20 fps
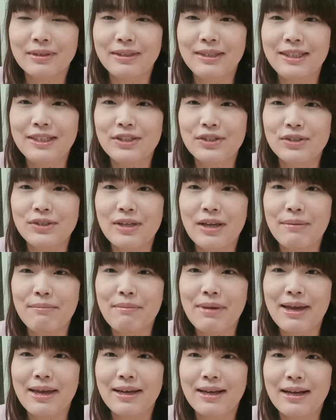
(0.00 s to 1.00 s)
にじゅうね
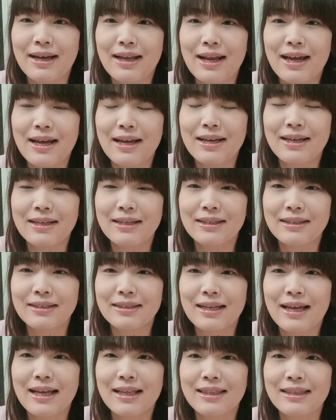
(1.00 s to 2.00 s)
んまえから
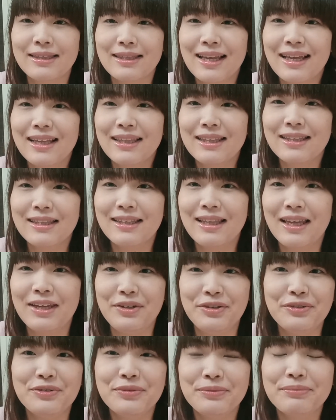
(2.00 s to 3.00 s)
あったって
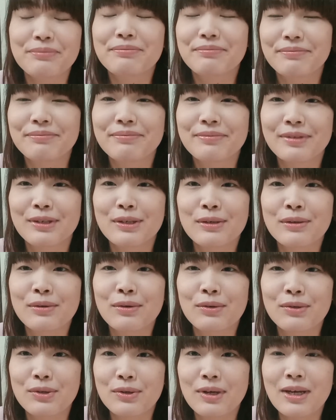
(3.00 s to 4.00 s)
いう
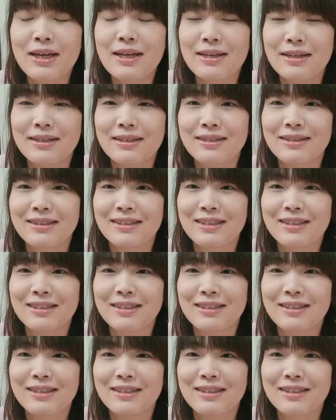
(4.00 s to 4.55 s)
ことが